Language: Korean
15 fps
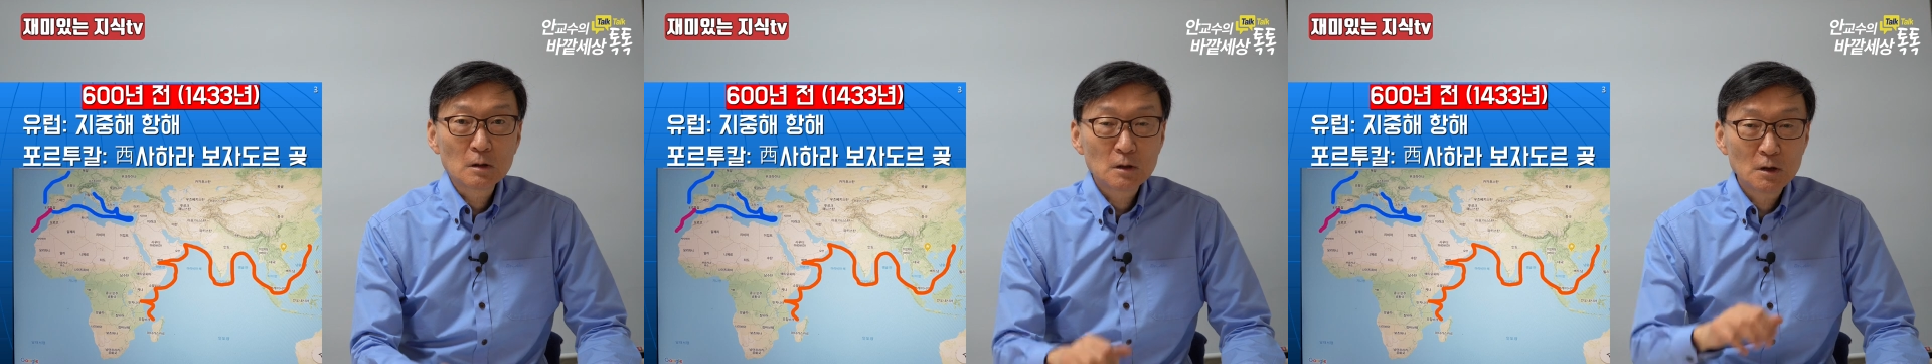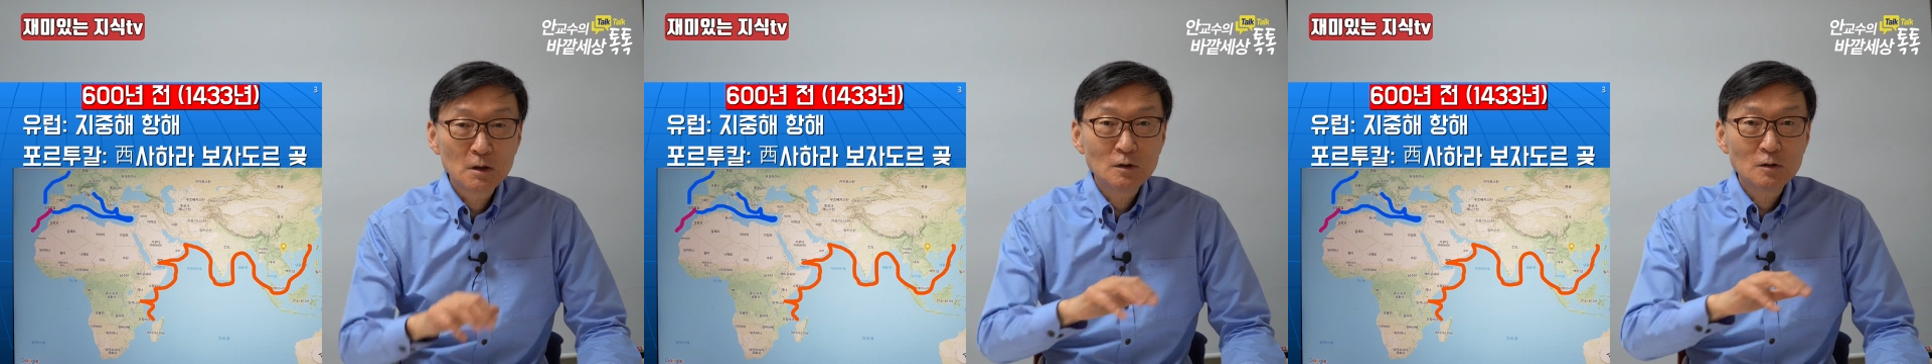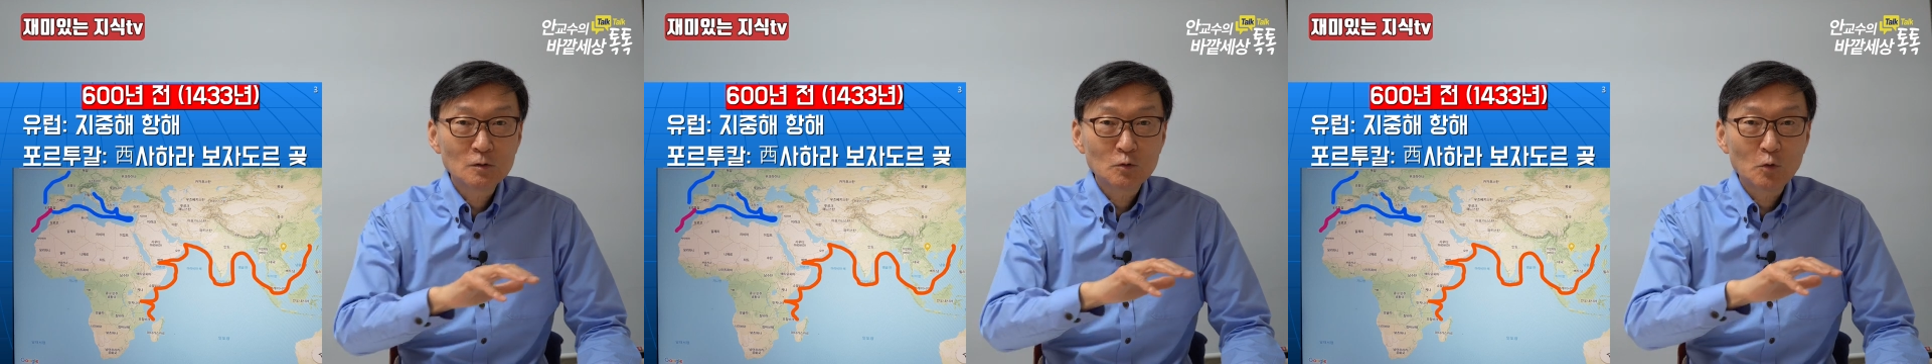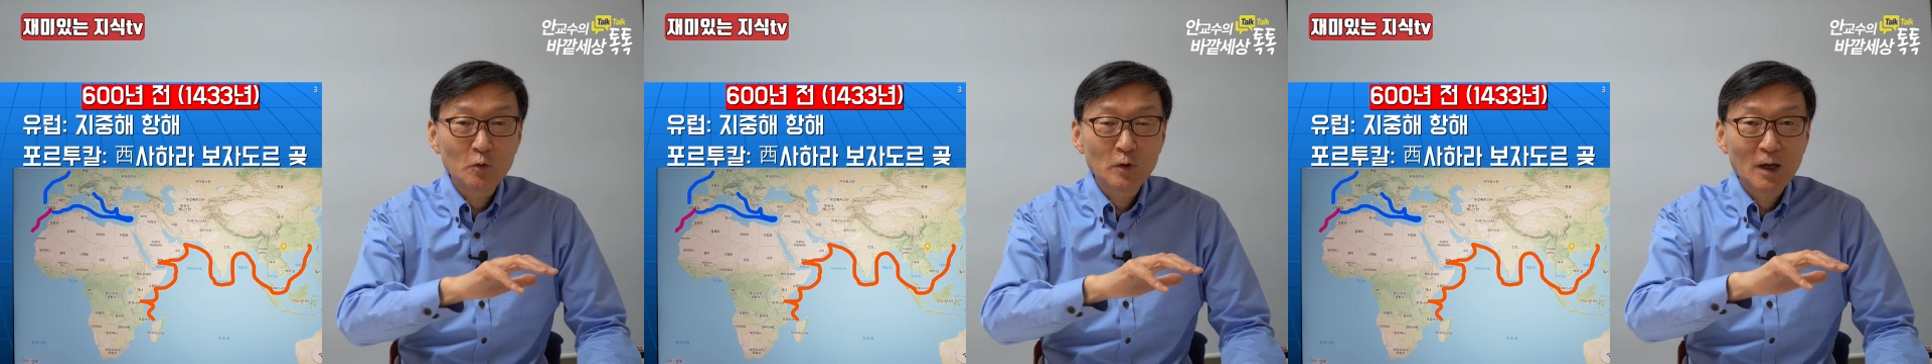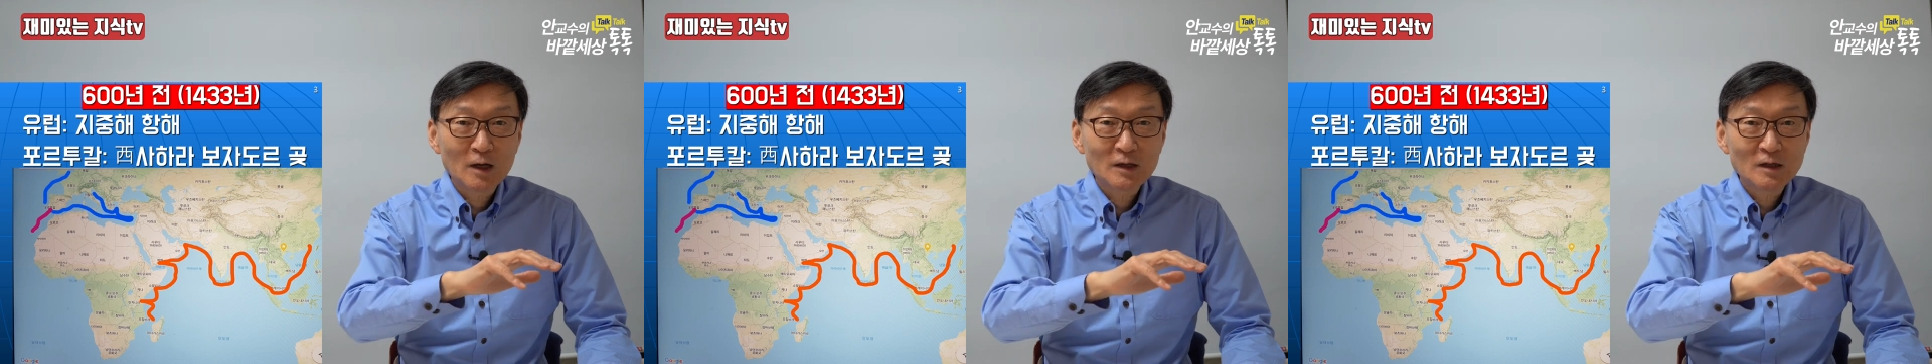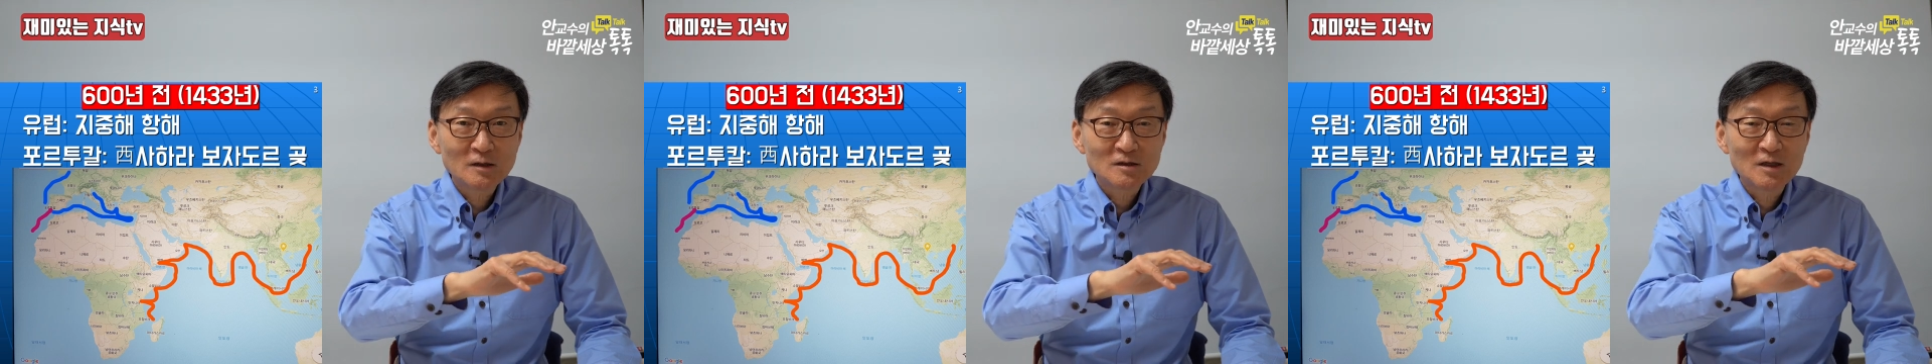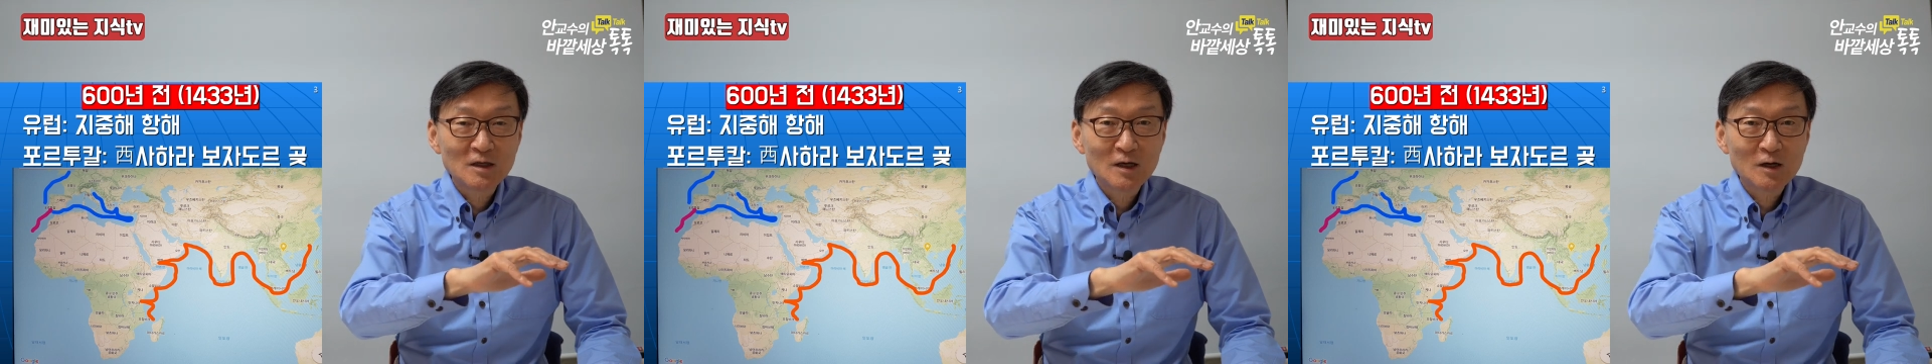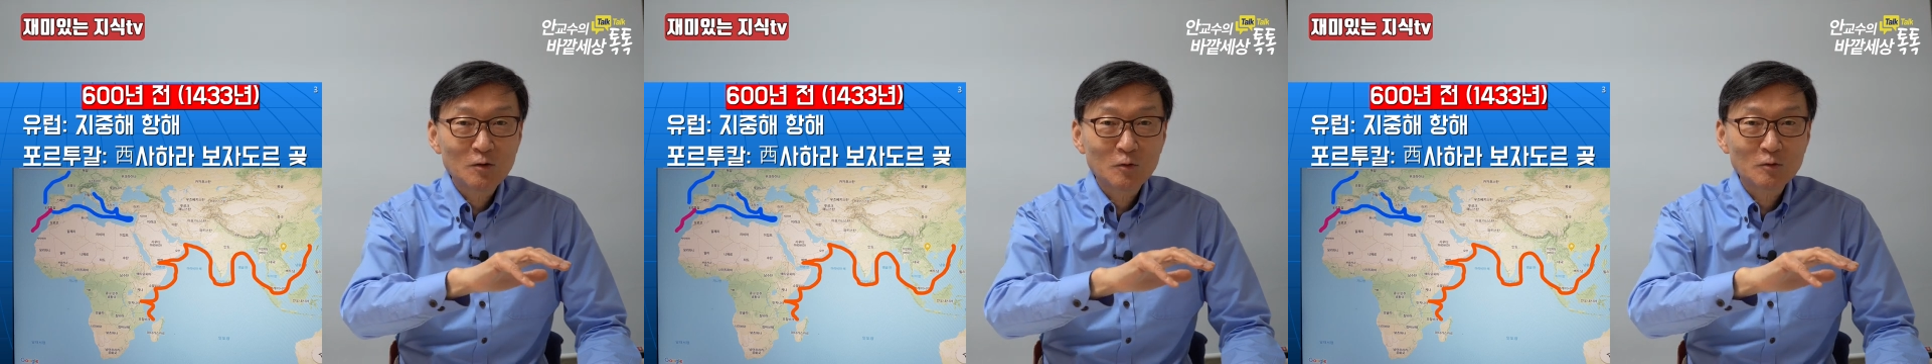인도양의
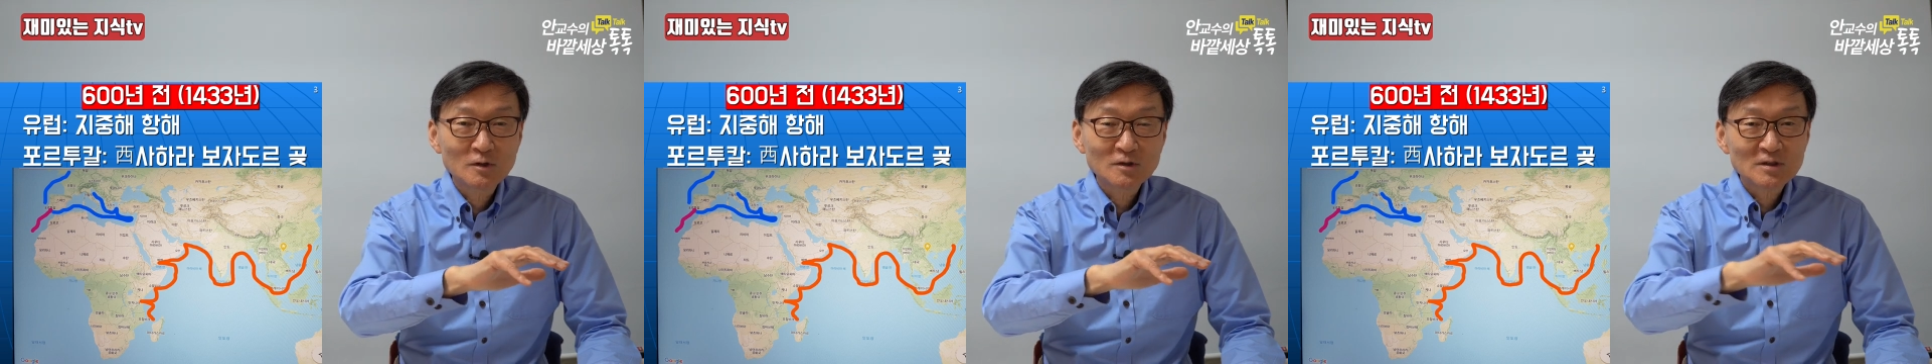제해권을